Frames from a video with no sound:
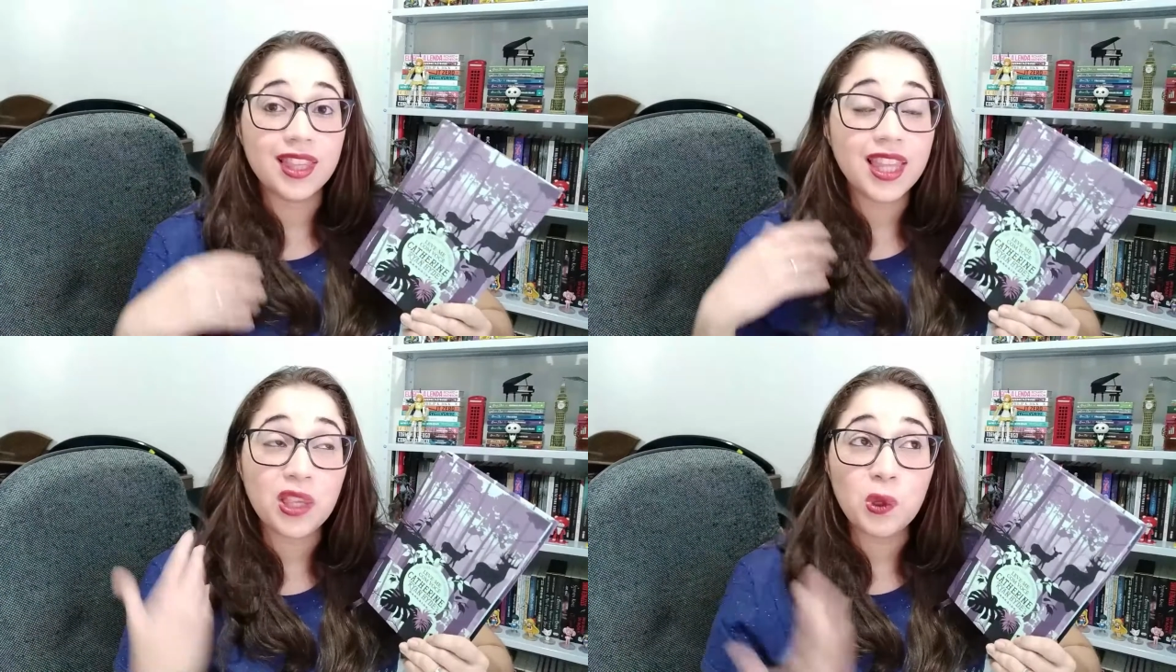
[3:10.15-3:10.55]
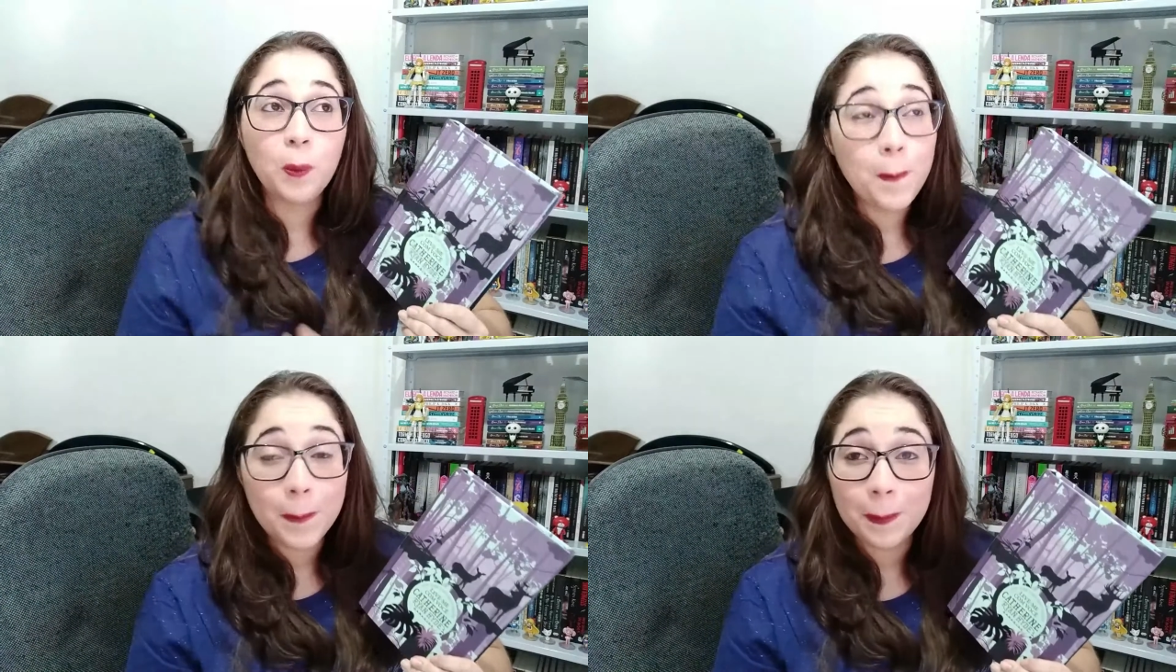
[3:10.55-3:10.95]

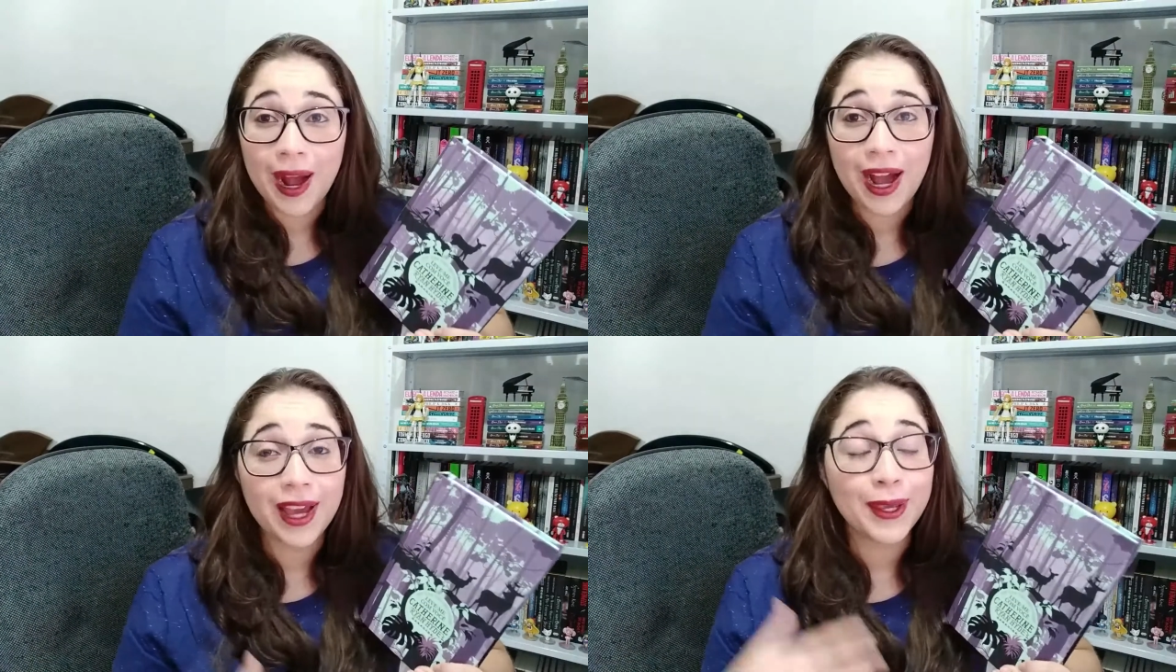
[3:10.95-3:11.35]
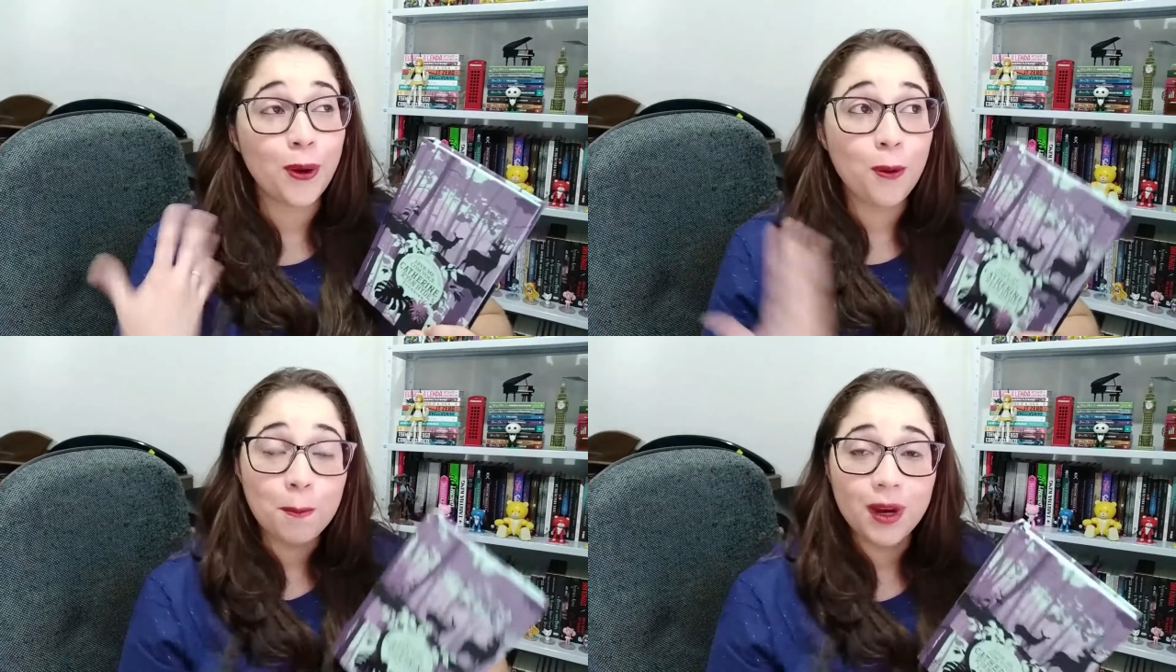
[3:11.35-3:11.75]
Nenhum pai
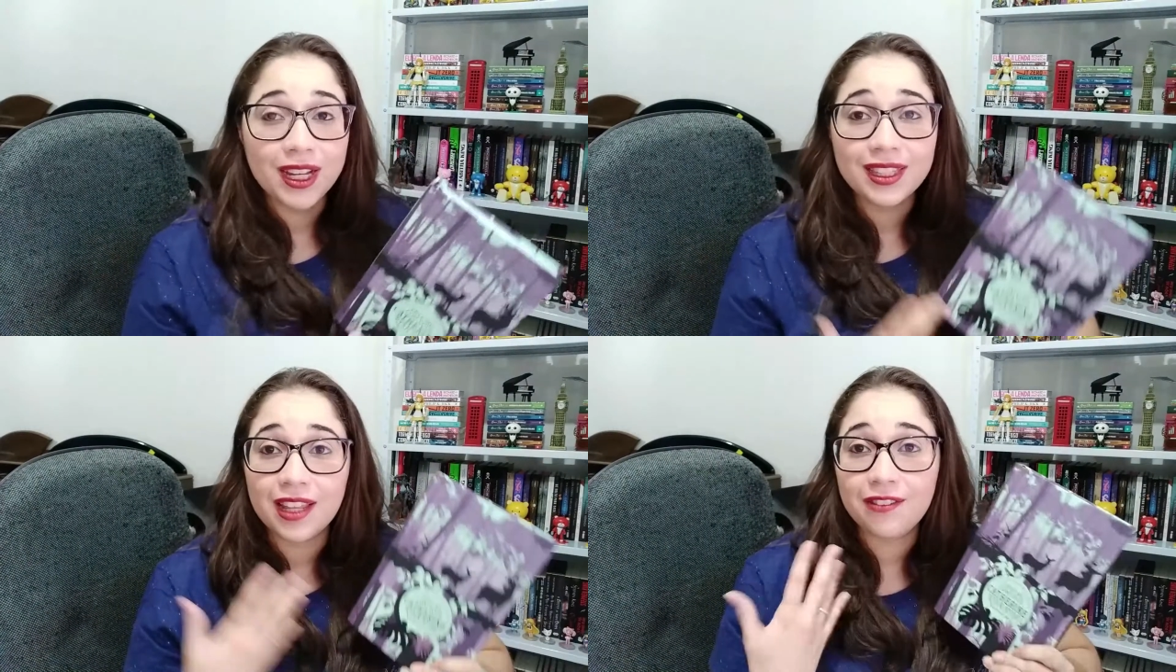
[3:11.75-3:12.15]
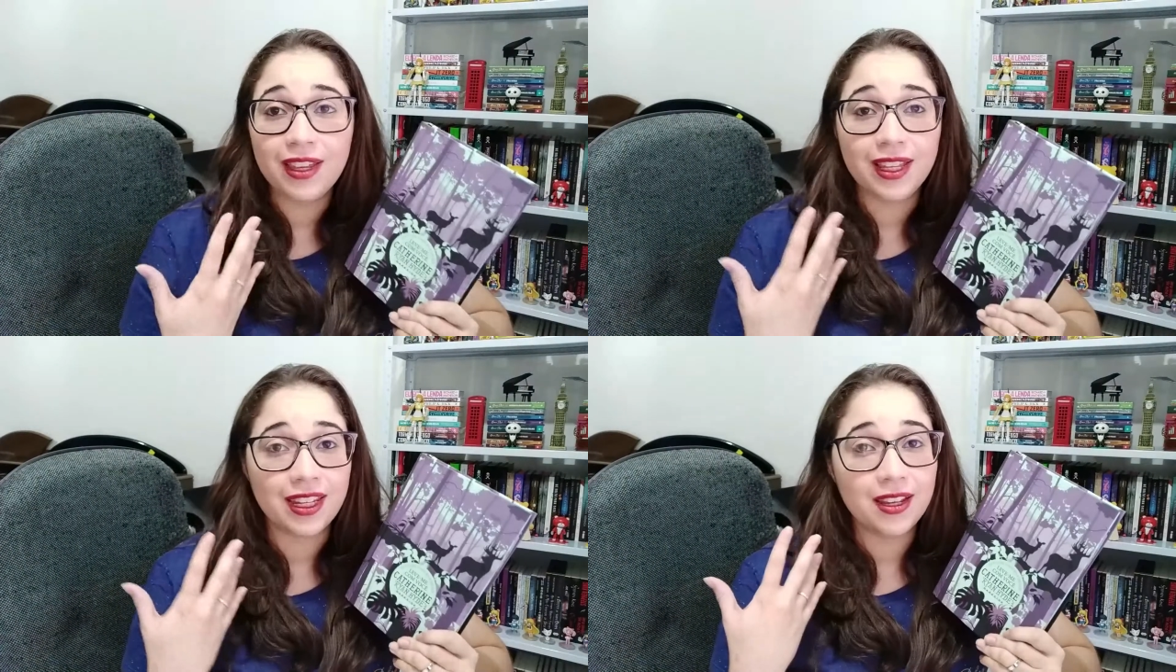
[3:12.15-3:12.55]
ou mãe
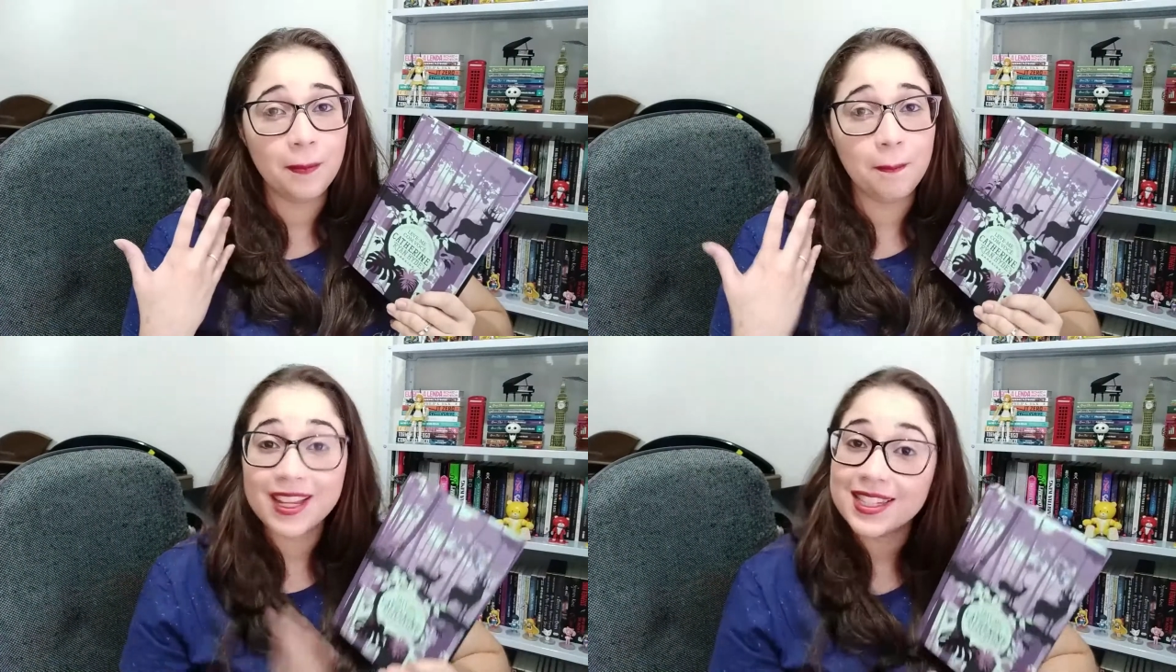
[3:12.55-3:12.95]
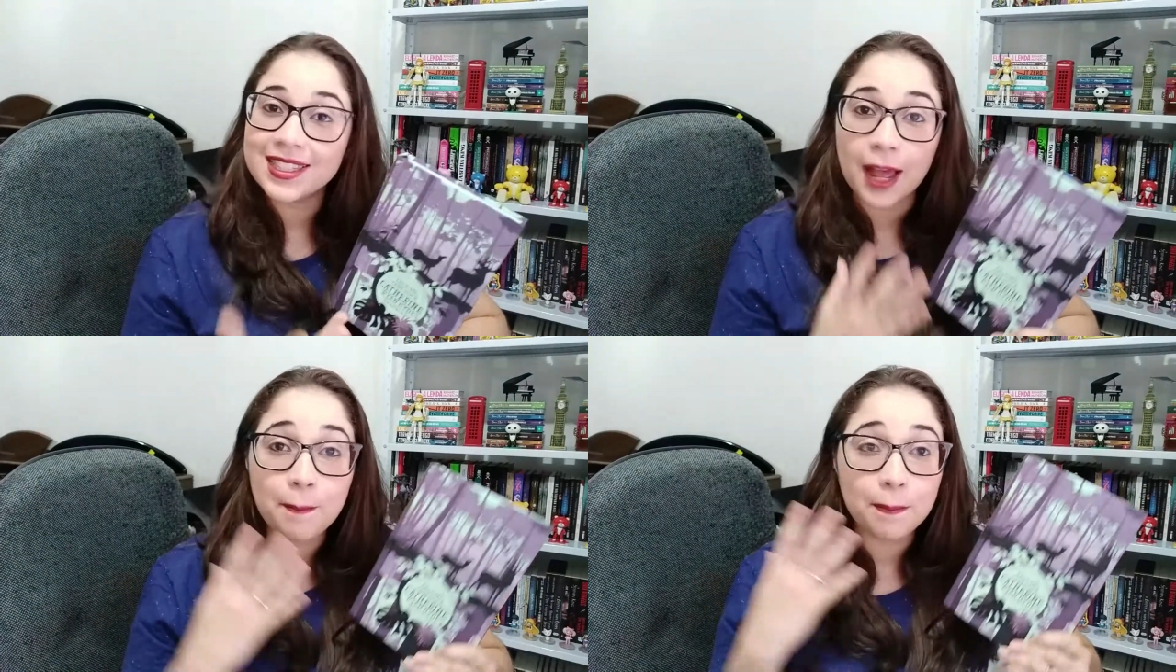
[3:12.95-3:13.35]
deveria
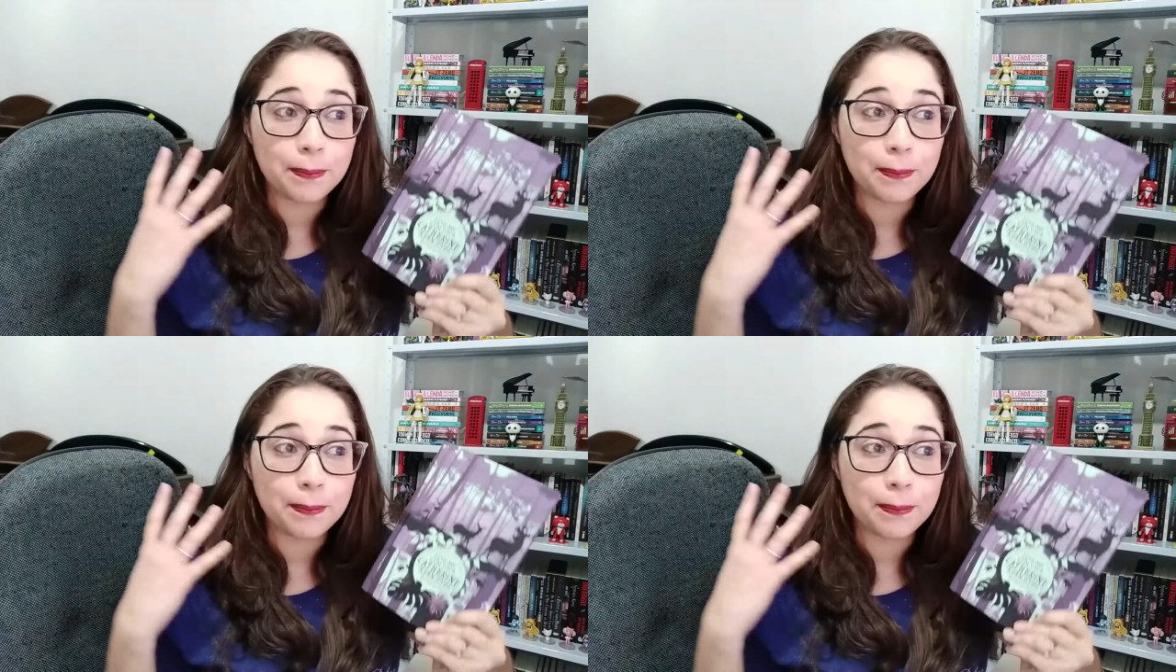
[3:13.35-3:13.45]
passar